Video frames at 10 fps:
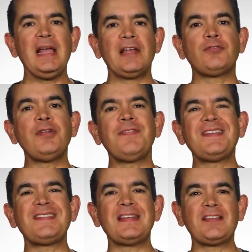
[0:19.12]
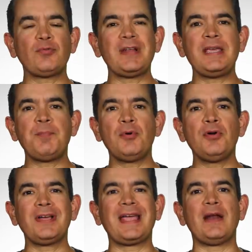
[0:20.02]
La Sony FS7 es un
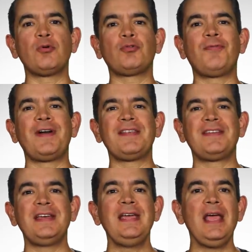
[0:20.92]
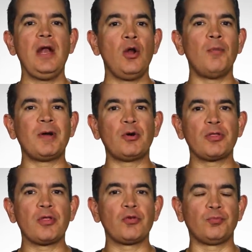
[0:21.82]
equipo que nos ofrece lo mejor
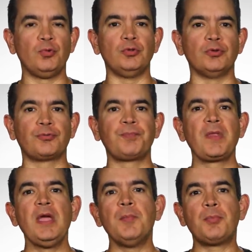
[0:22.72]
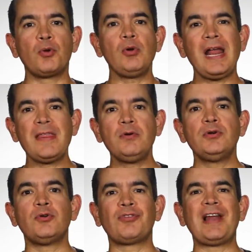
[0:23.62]
de dos mundos. Por un lado,
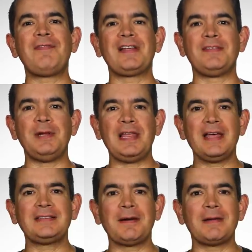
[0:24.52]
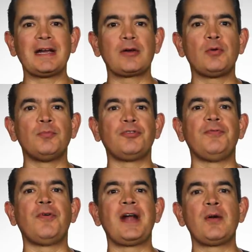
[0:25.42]
nos da la flexibilidad de trabajar como si
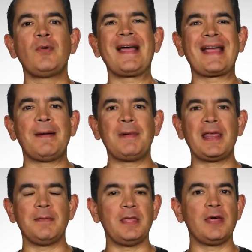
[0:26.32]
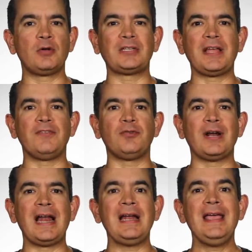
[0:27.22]
fuera una cámara de video
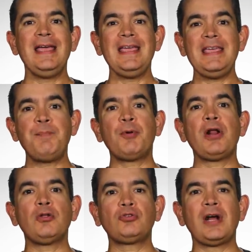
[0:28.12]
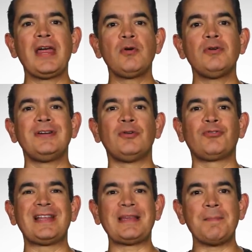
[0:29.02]
tradicional y por el otro lado,
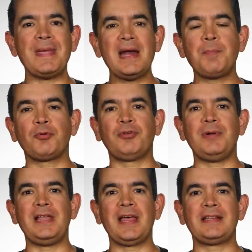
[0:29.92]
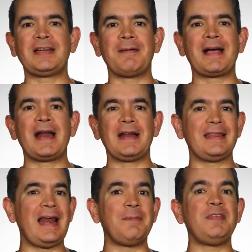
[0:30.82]
nos da también la posibilidad de trabajar
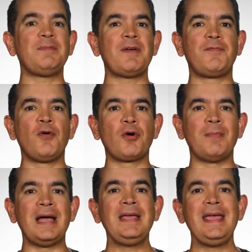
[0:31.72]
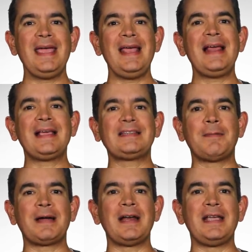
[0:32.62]
de la misma forma en la que
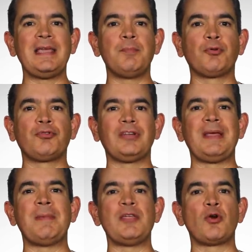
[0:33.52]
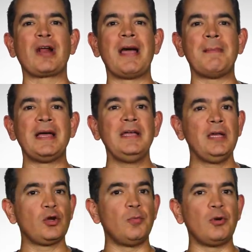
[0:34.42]
trabajan equipos de mayor gama
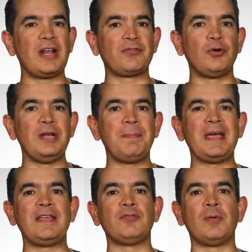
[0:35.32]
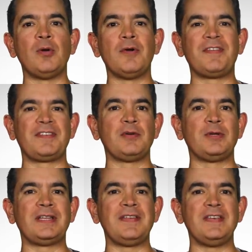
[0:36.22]
como la Sony
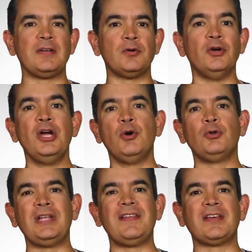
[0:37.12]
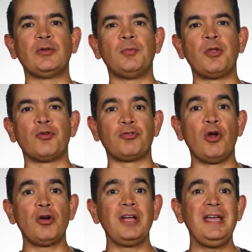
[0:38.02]
PXWF55, utilizando modos
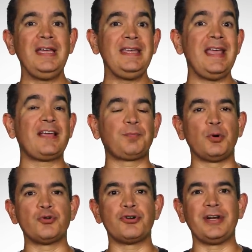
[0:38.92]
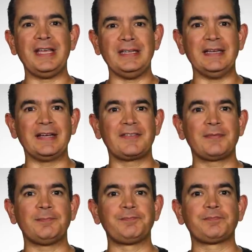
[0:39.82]
log y exposure index.